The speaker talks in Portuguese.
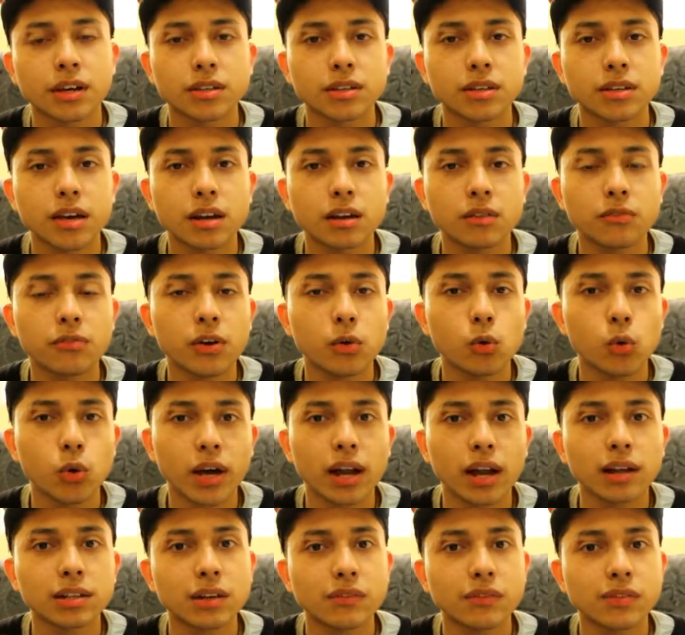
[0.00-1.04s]
que ela falou
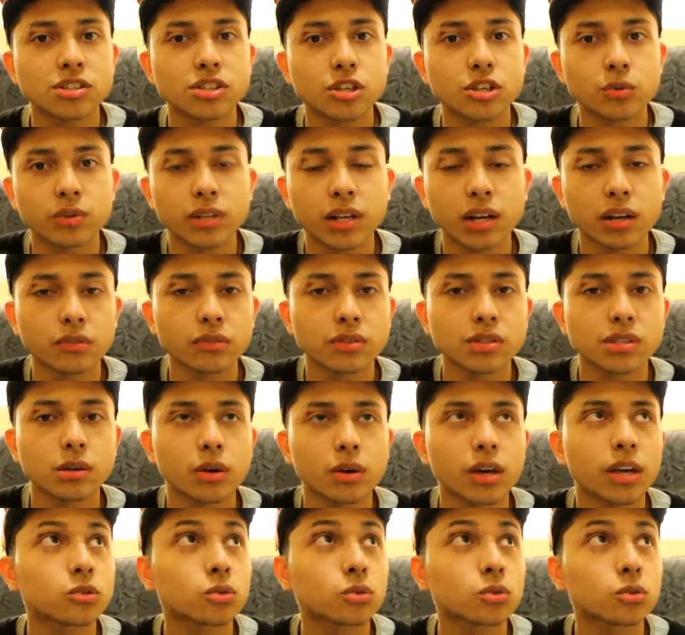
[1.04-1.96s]
que ela estava assistindo televisão e